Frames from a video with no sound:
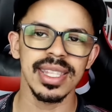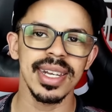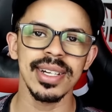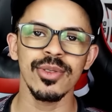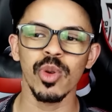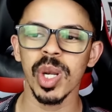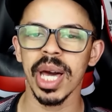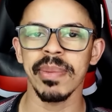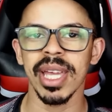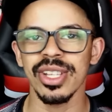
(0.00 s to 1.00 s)

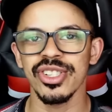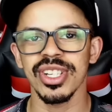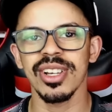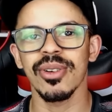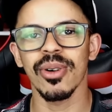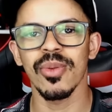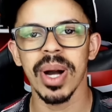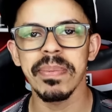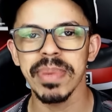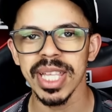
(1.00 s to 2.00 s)
tranquilamente
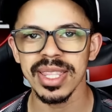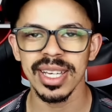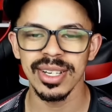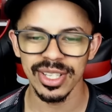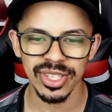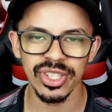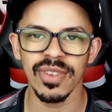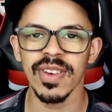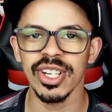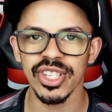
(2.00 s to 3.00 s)
com a Betano e se
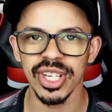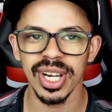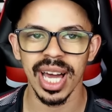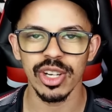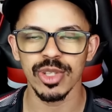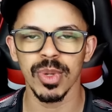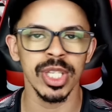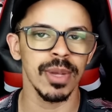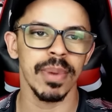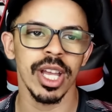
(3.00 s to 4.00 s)
divertir lá nos
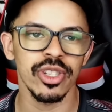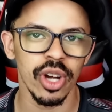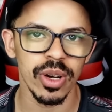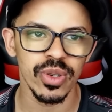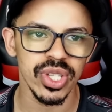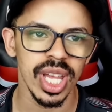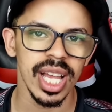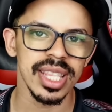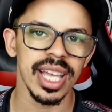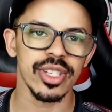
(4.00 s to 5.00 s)
principais jogos
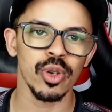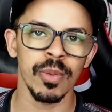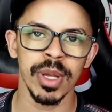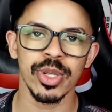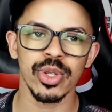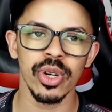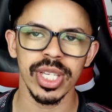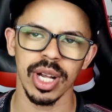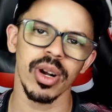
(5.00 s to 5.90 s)
das competições.